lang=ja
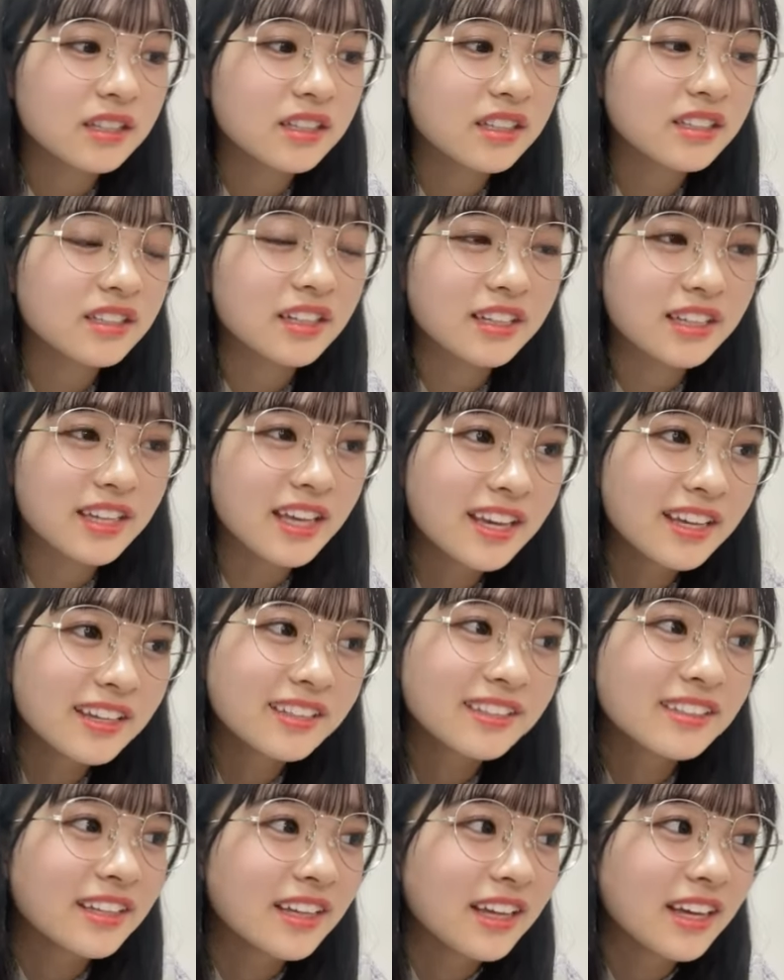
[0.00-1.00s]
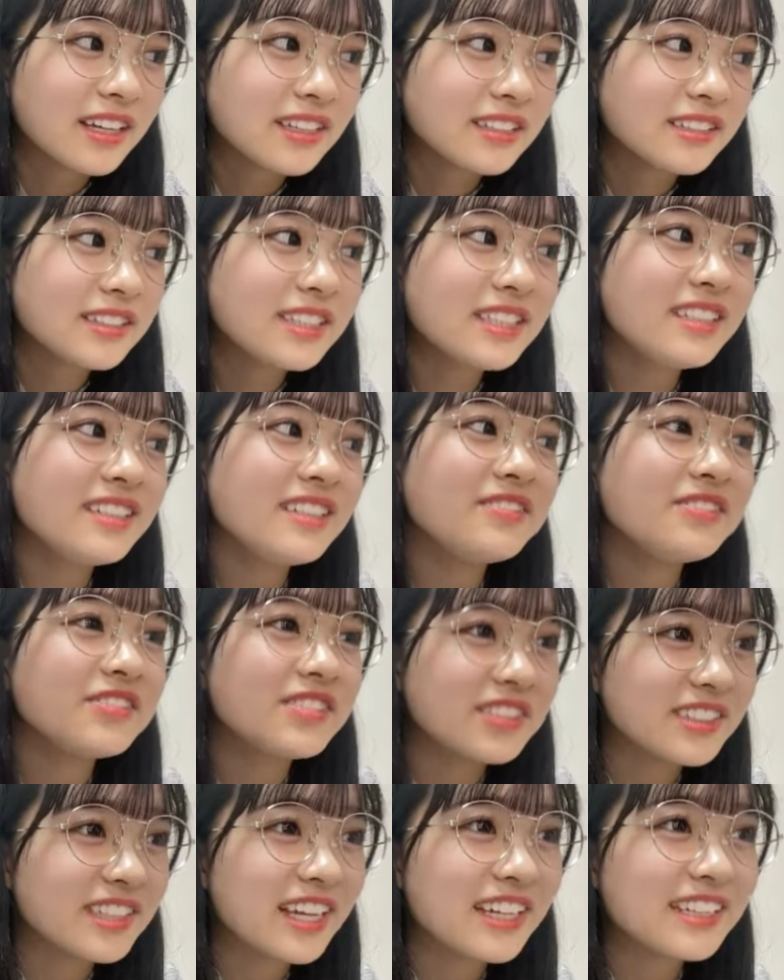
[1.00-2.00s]
なんだっけ
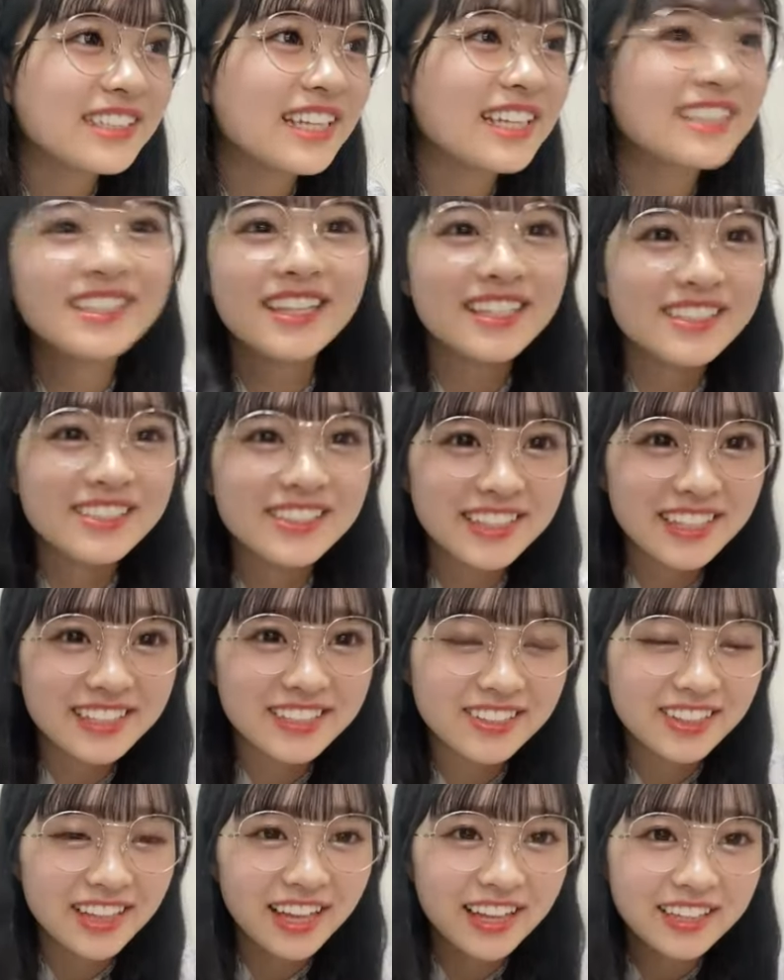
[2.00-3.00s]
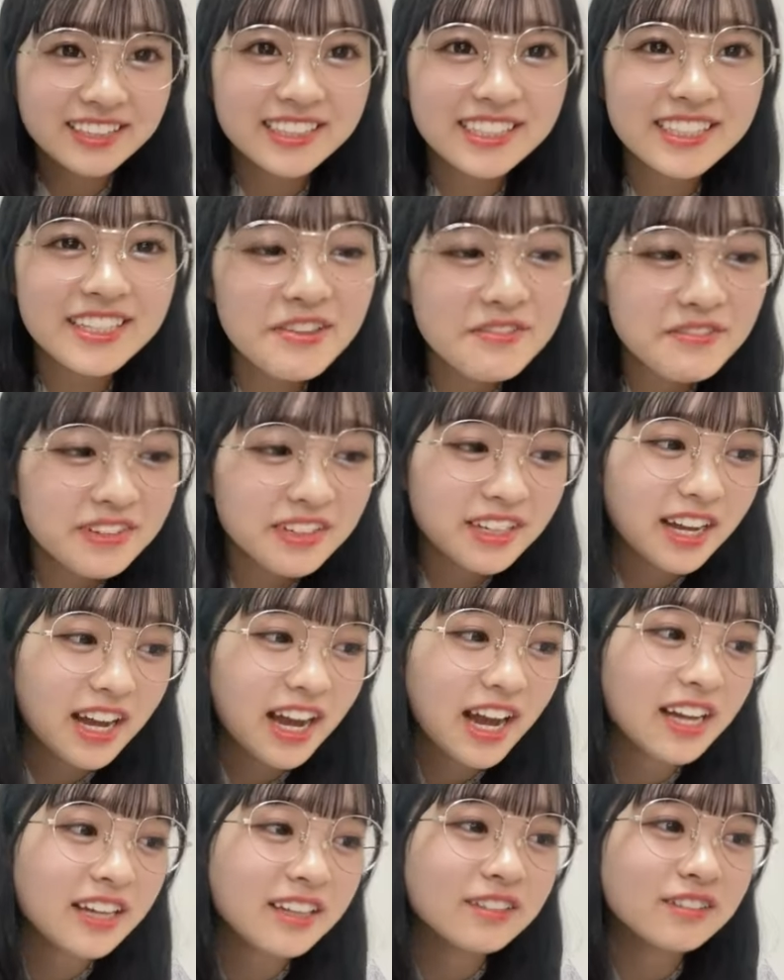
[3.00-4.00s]
チームなっちゃそうだそうだチームに
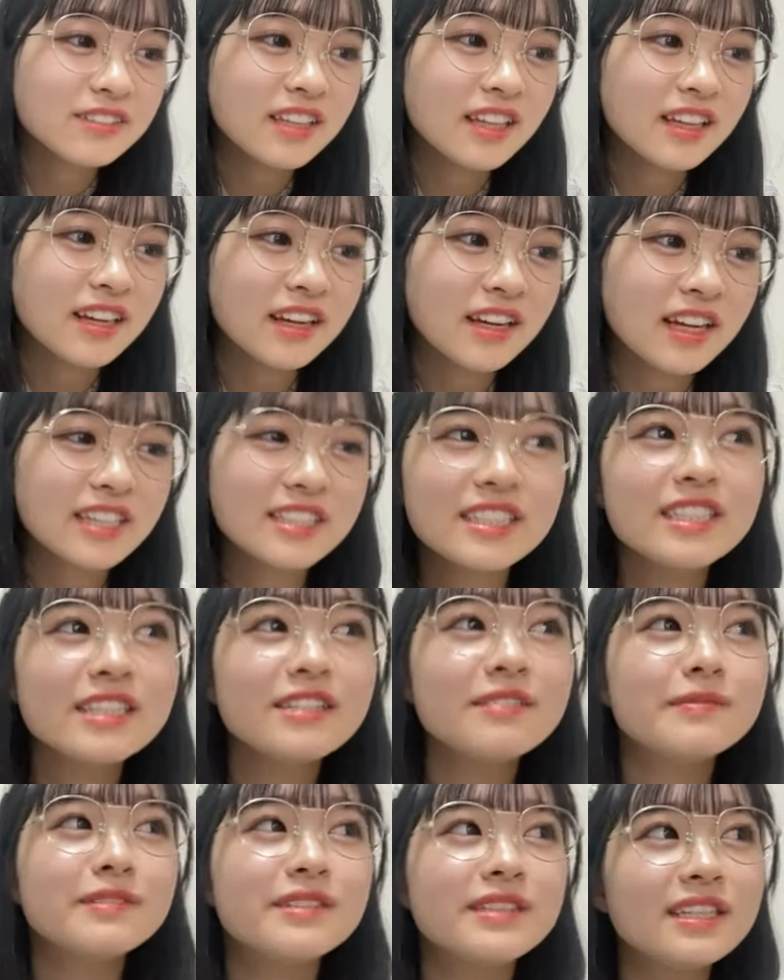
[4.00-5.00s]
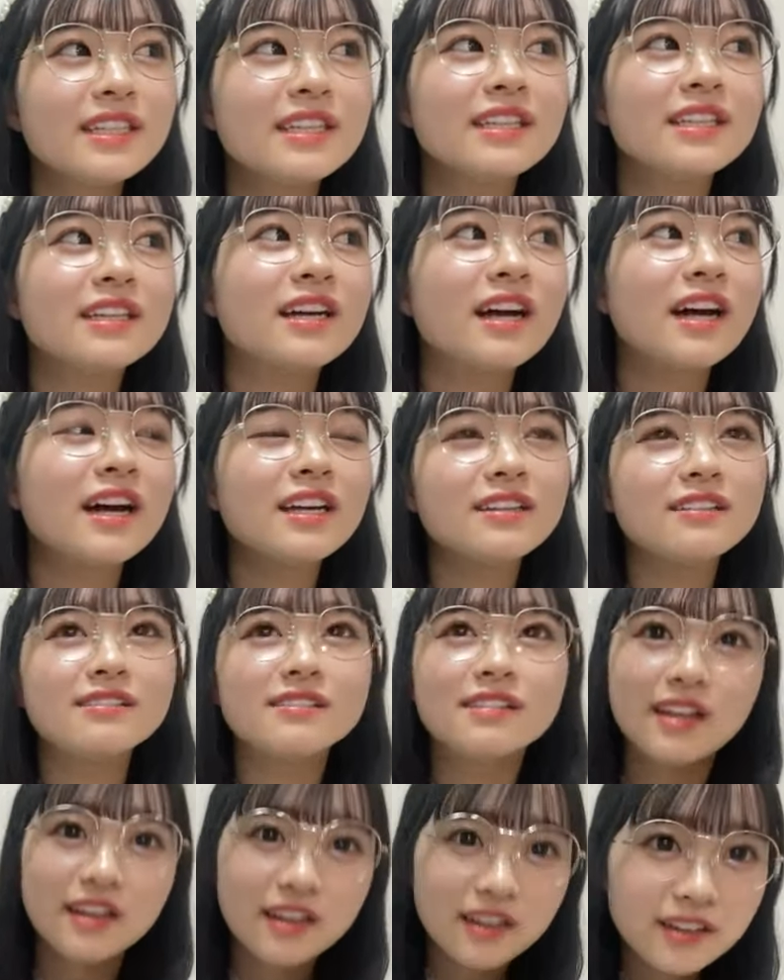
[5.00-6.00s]
入るならあチームに入
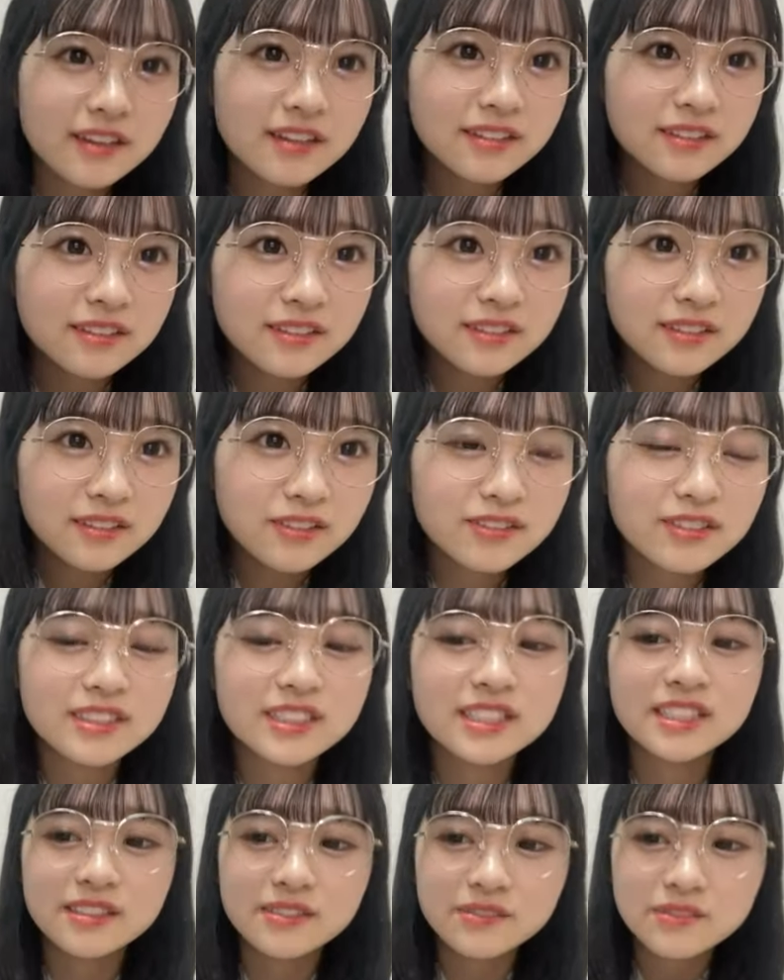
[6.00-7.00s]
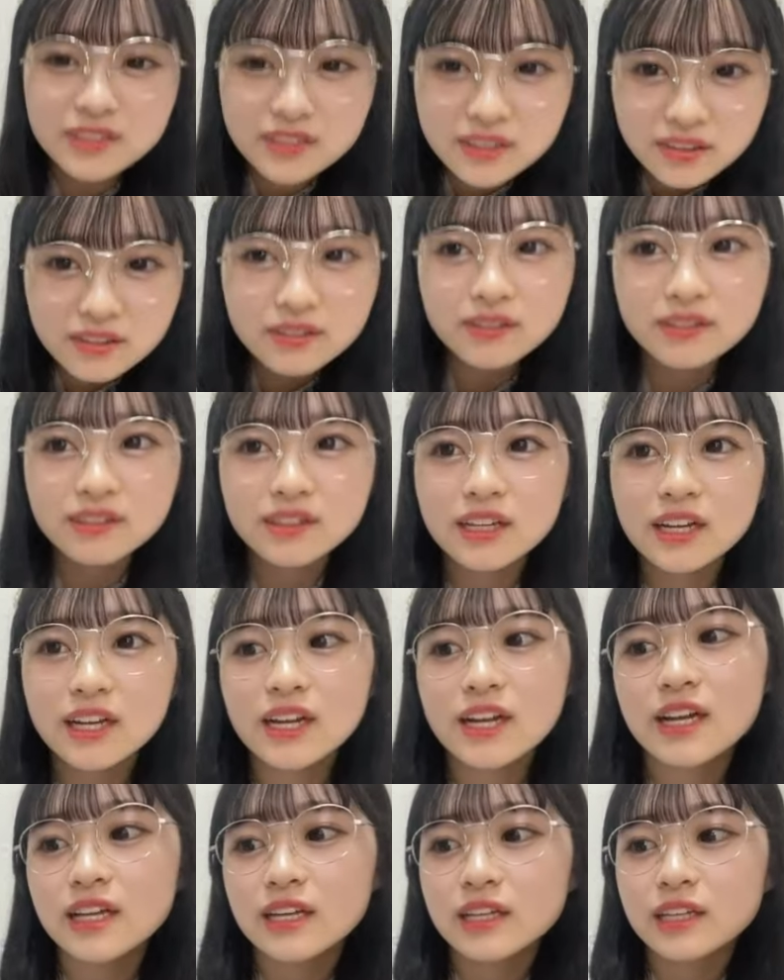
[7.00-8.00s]
るならどのチームと
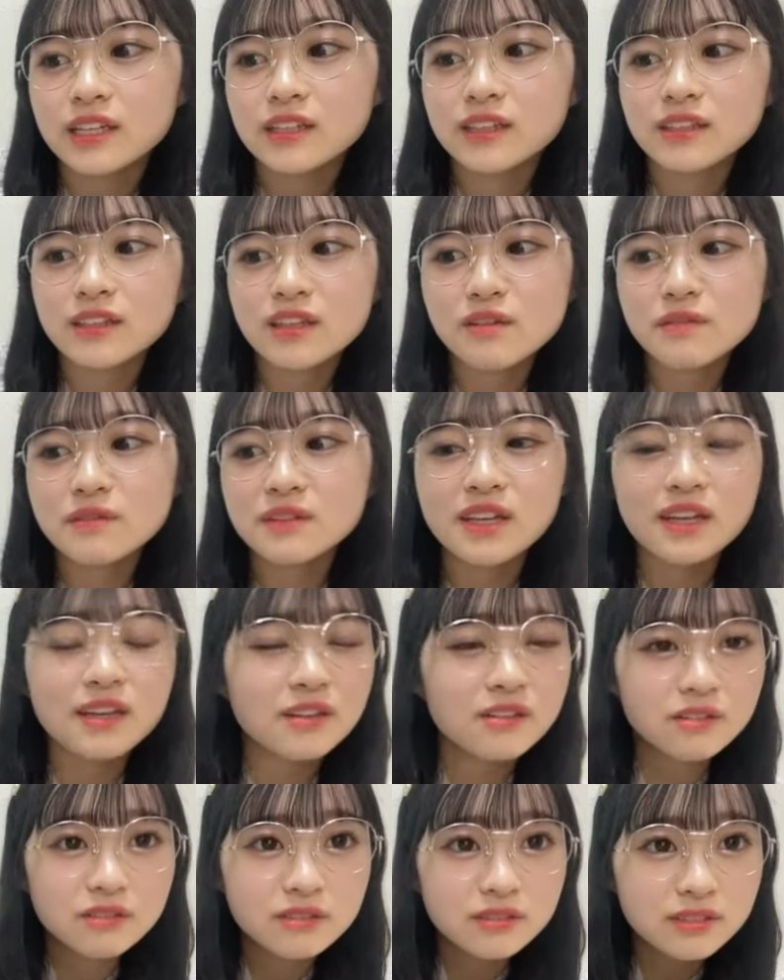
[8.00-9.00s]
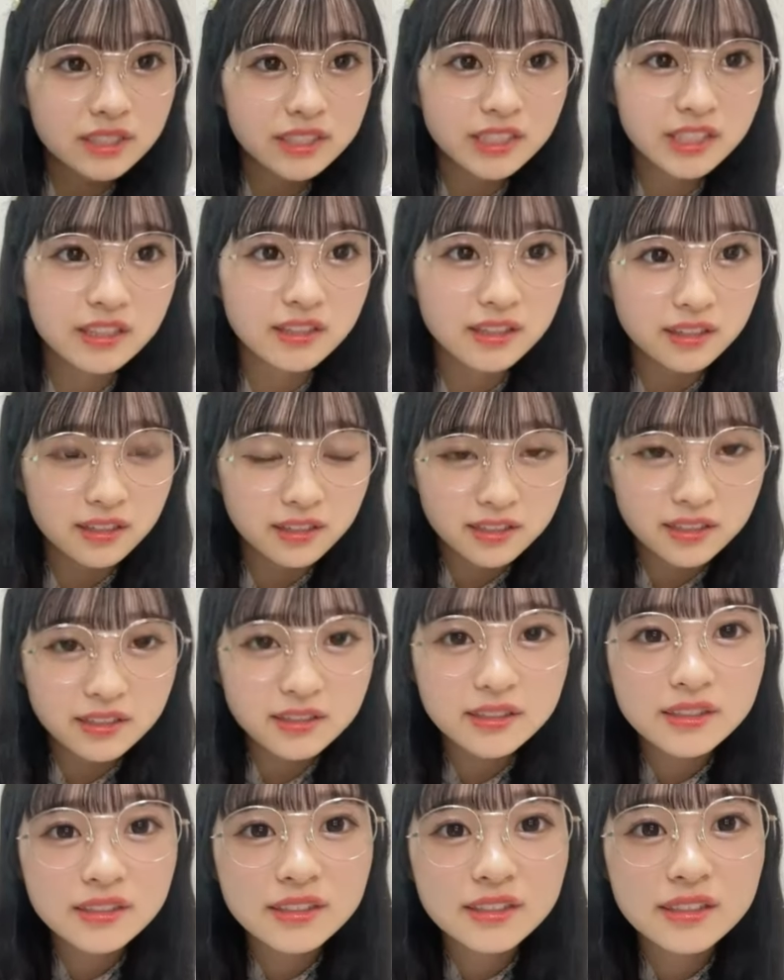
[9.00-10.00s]
やってみたい公演だったか
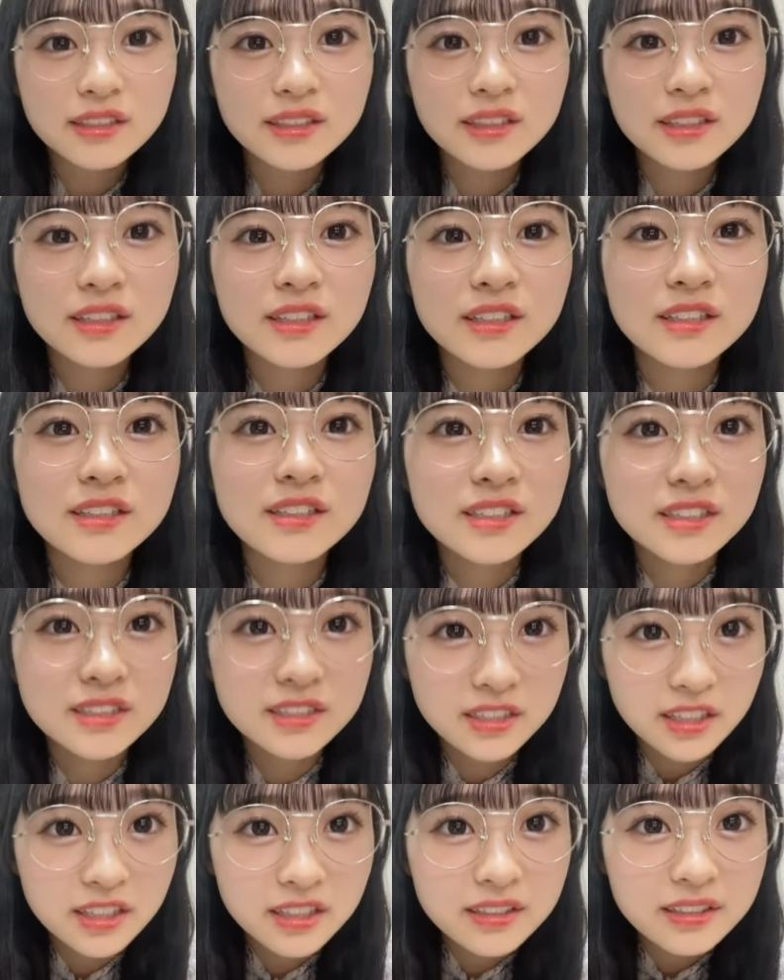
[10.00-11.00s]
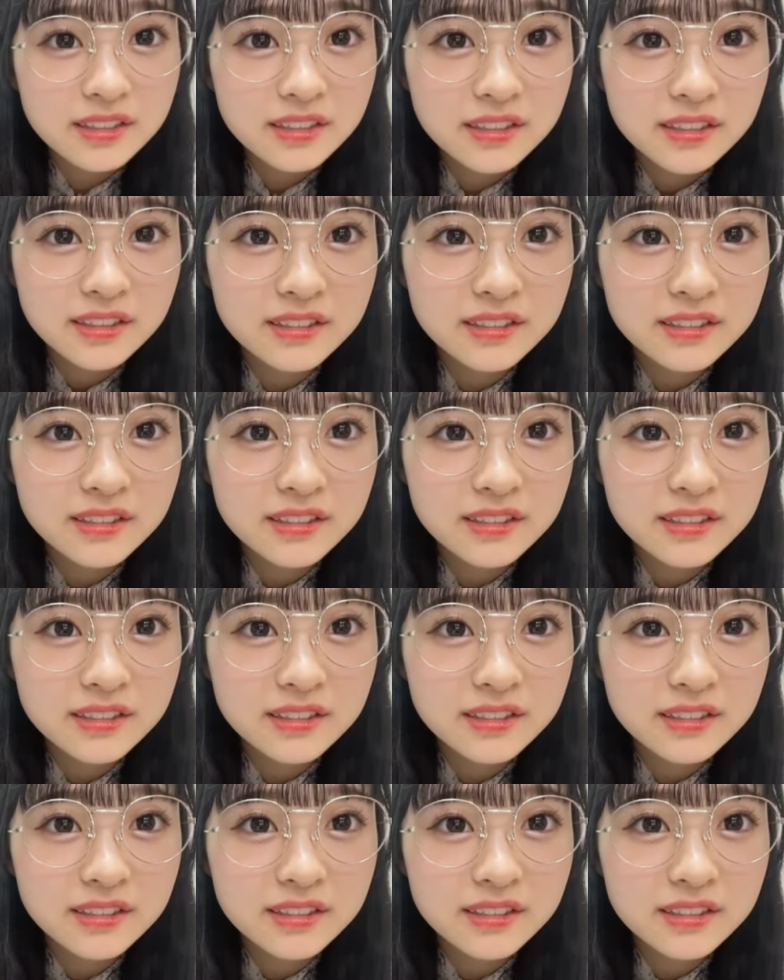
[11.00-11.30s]
なですね